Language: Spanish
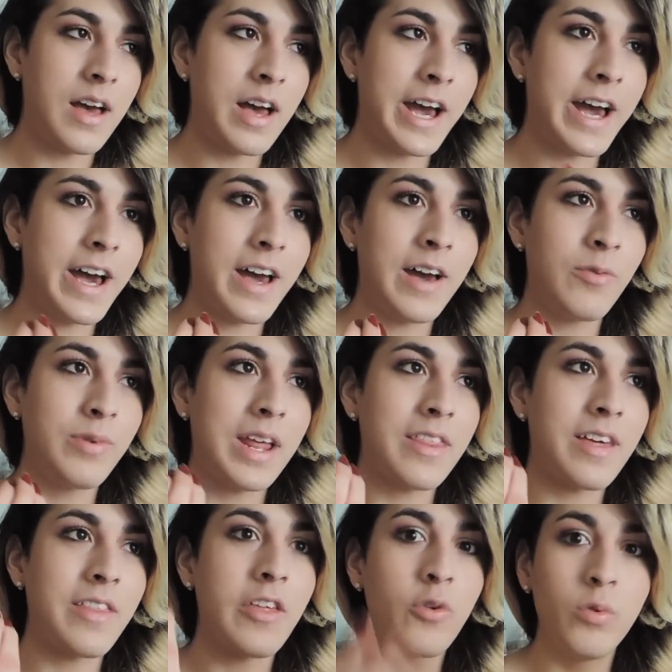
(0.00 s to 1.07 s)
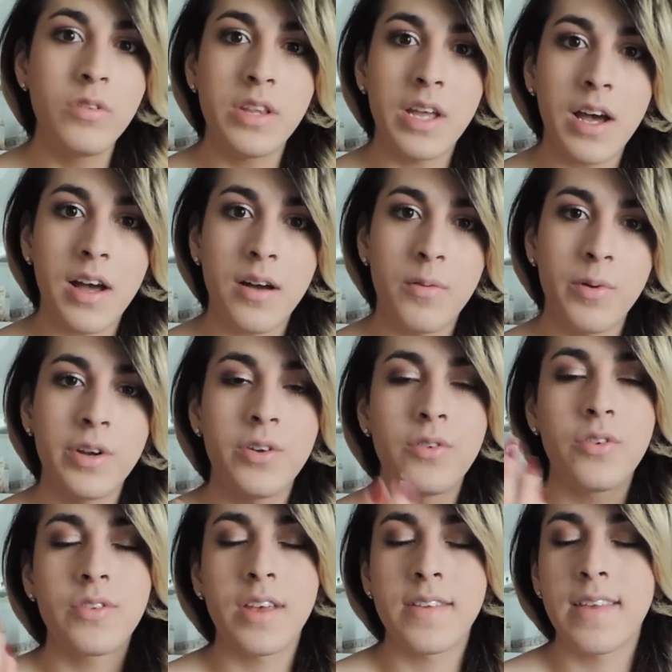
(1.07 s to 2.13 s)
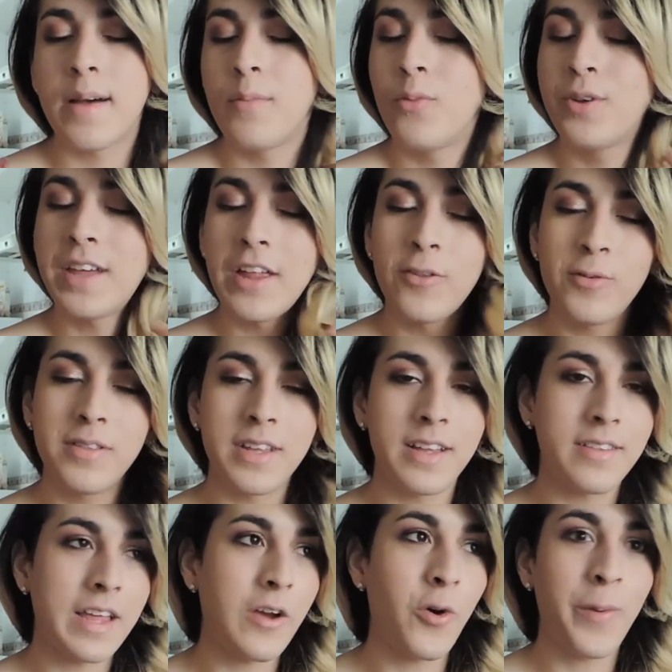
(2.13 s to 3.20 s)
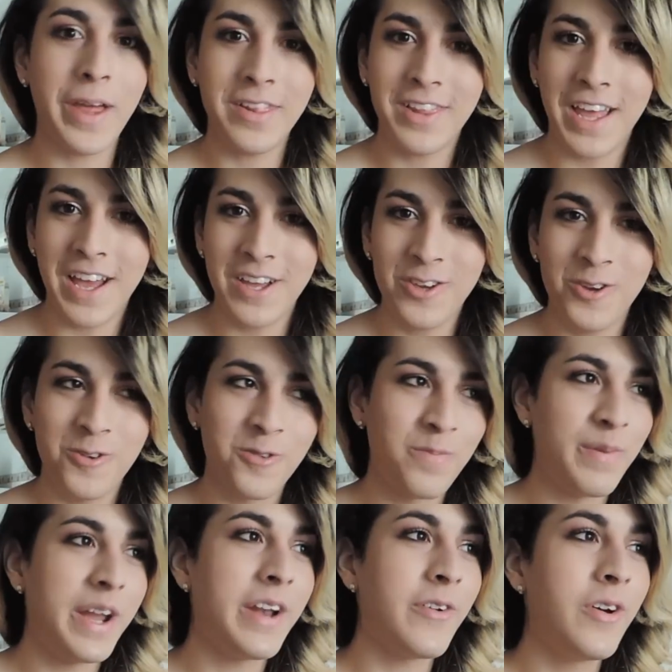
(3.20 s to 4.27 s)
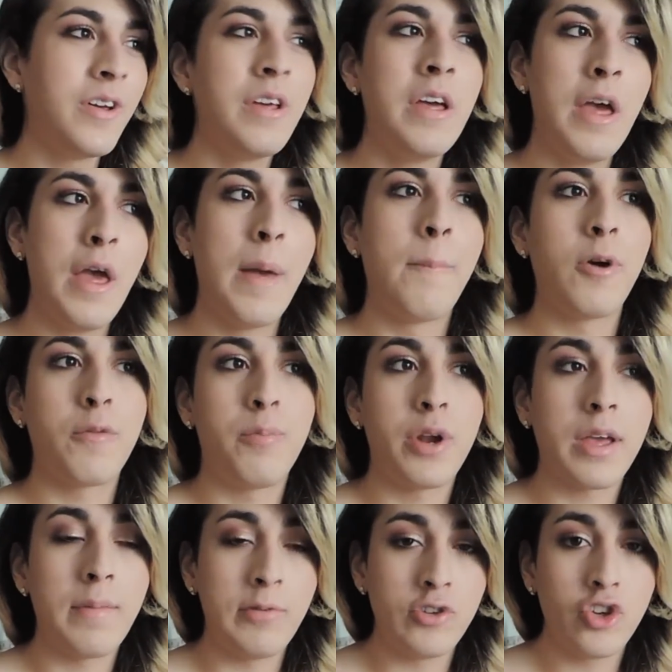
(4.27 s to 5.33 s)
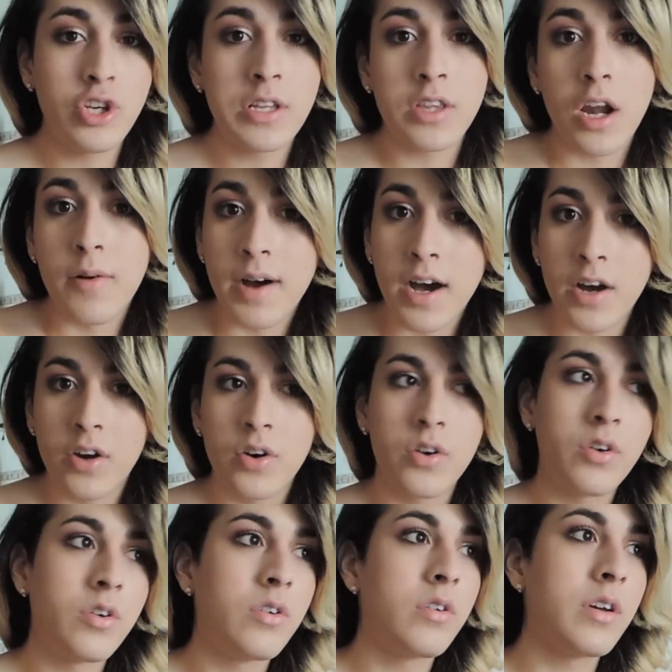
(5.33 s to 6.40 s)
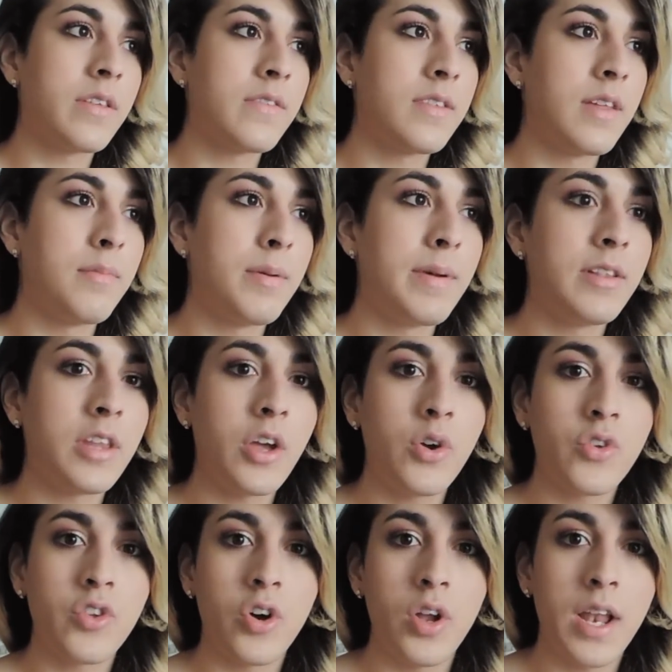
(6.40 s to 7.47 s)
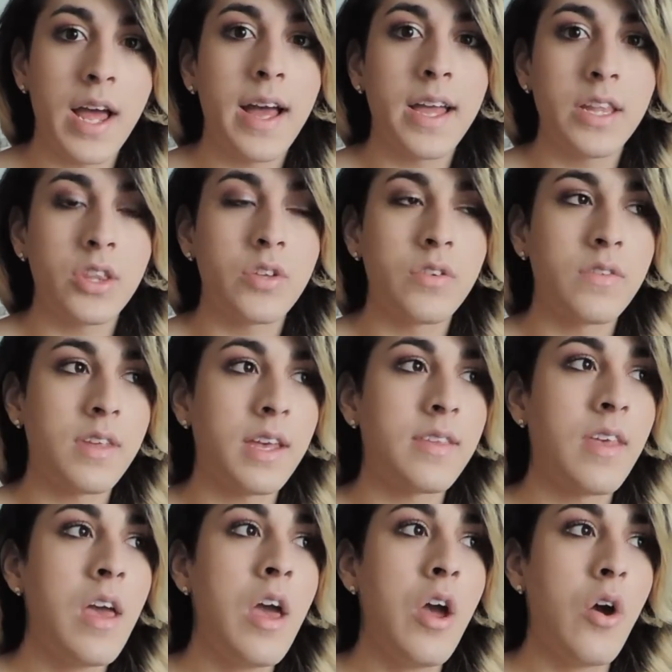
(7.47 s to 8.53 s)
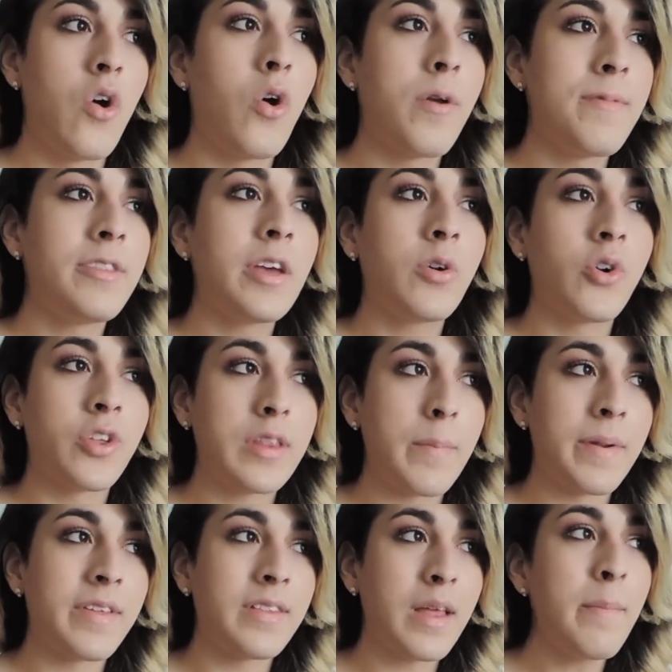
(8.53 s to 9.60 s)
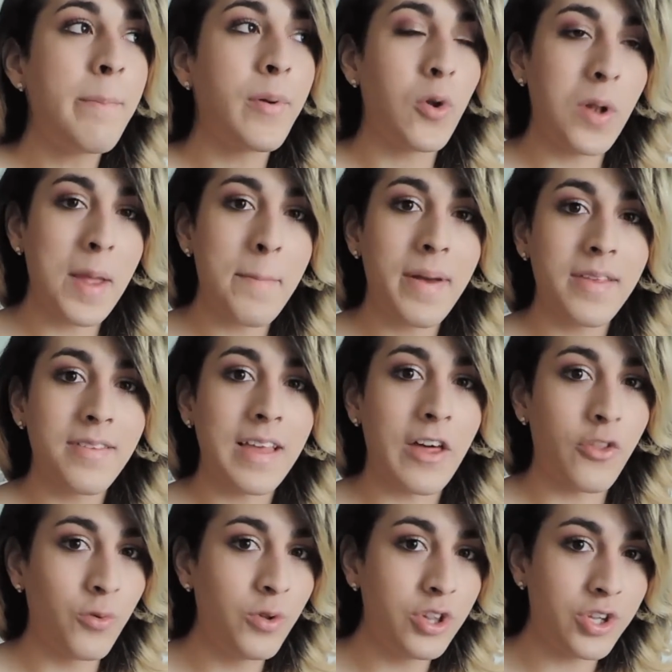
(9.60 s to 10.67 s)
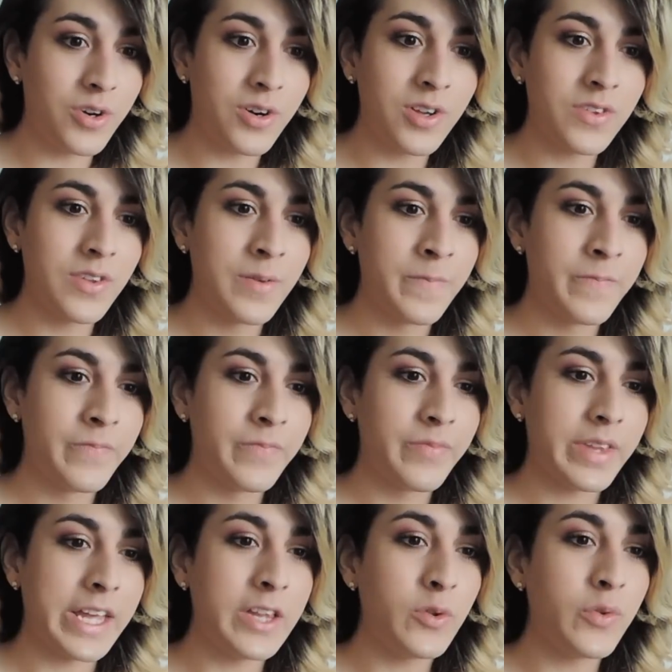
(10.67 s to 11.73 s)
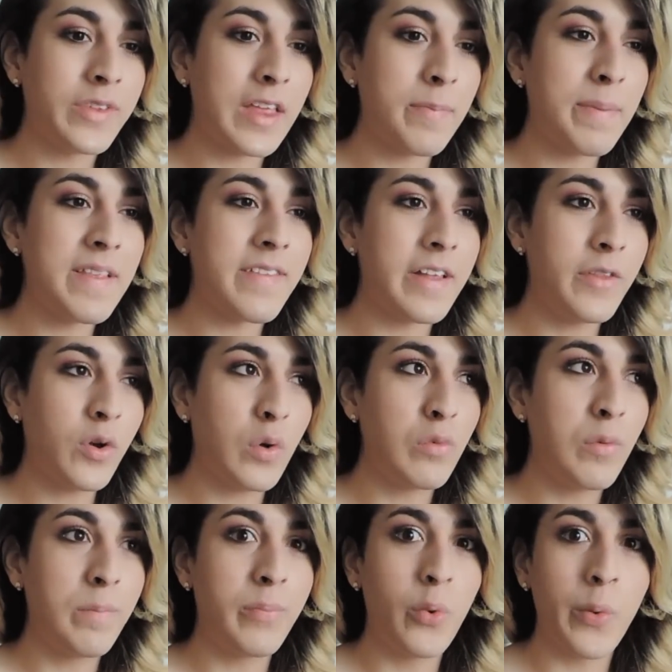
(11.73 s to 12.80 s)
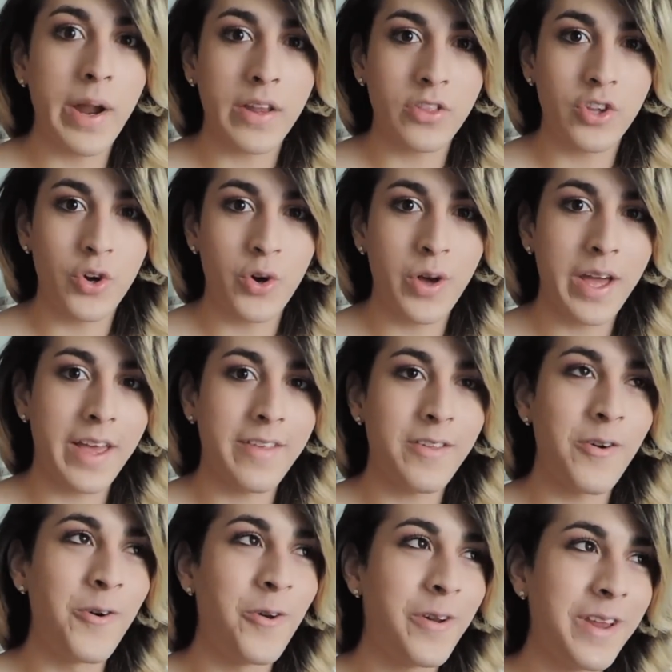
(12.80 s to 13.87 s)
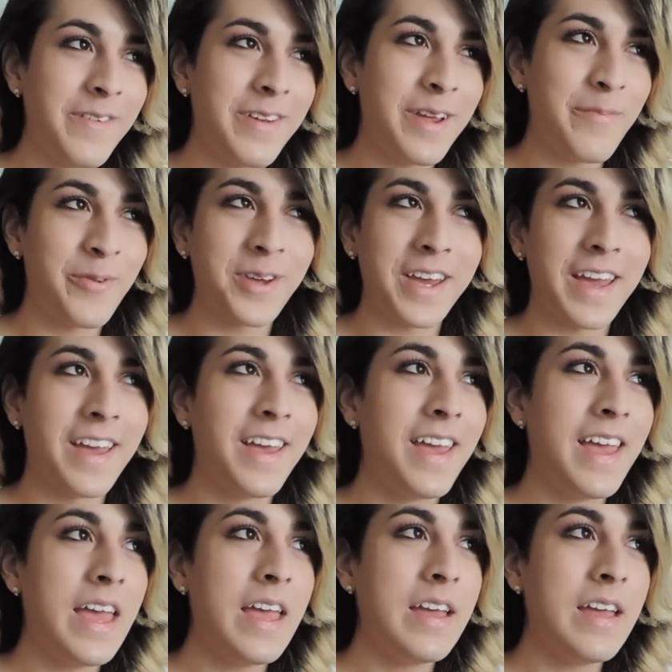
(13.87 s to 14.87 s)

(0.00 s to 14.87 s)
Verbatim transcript: a una edad adulta. Bueno, no es que sea muy adulta, tengo 20 años, pero pues por ejemplo yo ya trabajo, este, me mantengo sola, entonces obviamente cuando te presentan problemas de adultos y tú estás pensando como un puberto, es horrible porque